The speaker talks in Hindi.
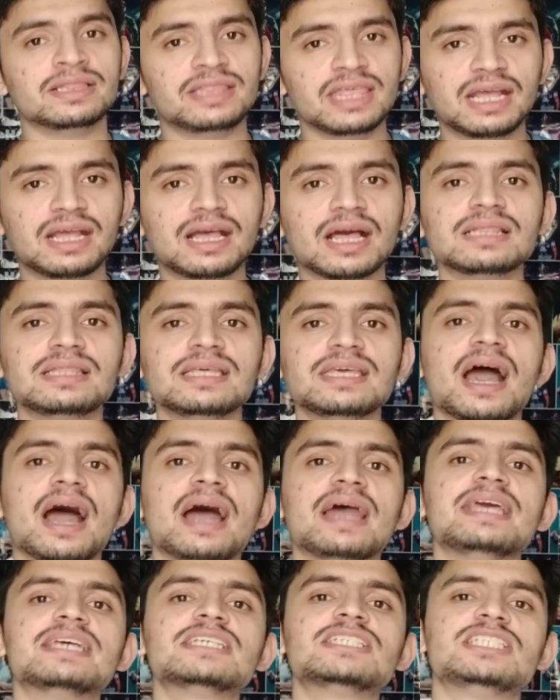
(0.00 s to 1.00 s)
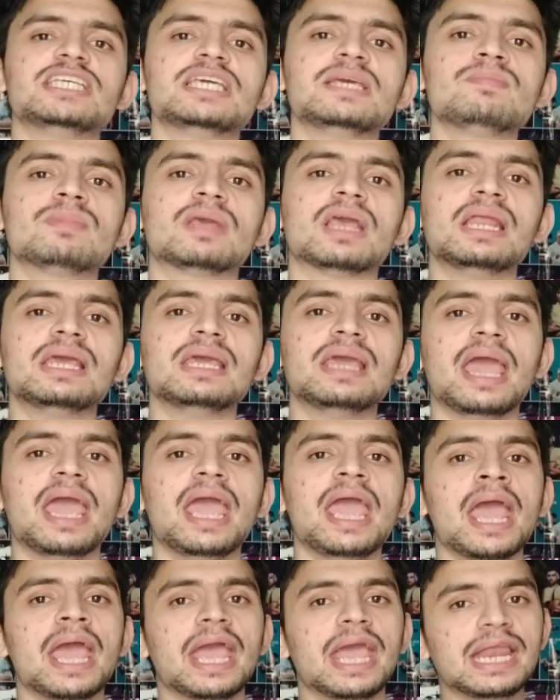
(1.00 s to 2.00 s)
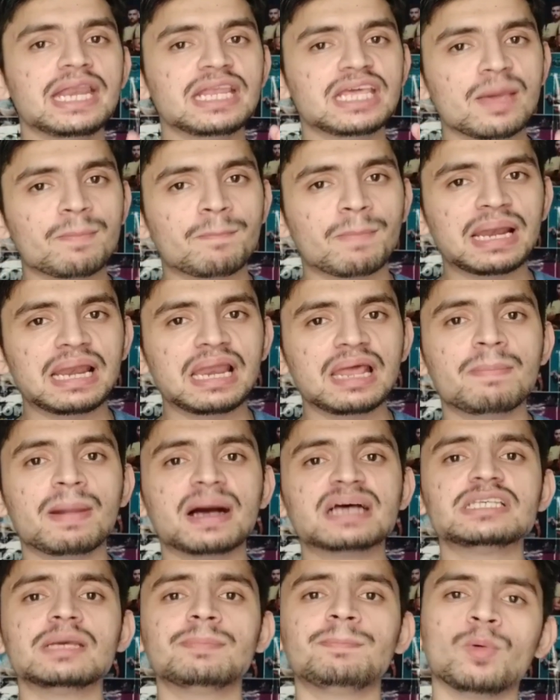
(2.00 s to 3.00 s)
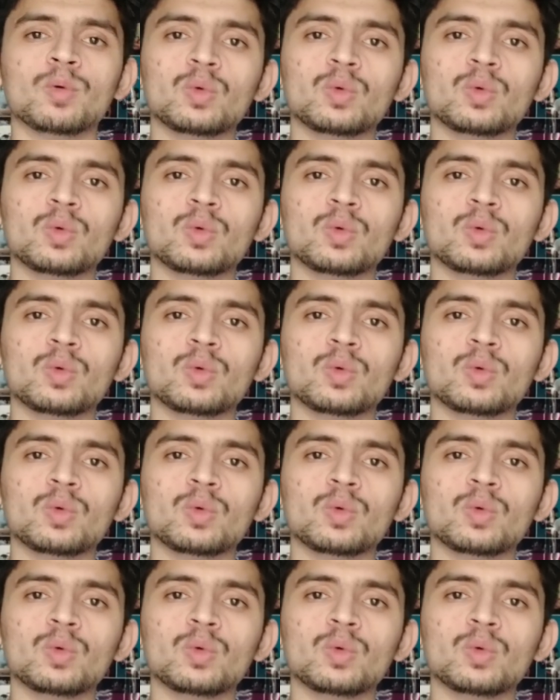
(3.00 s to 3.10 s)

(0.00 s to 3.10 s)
दिक्कत यह आ रही है इस टीम के लिए इनकी बल्लेबाजी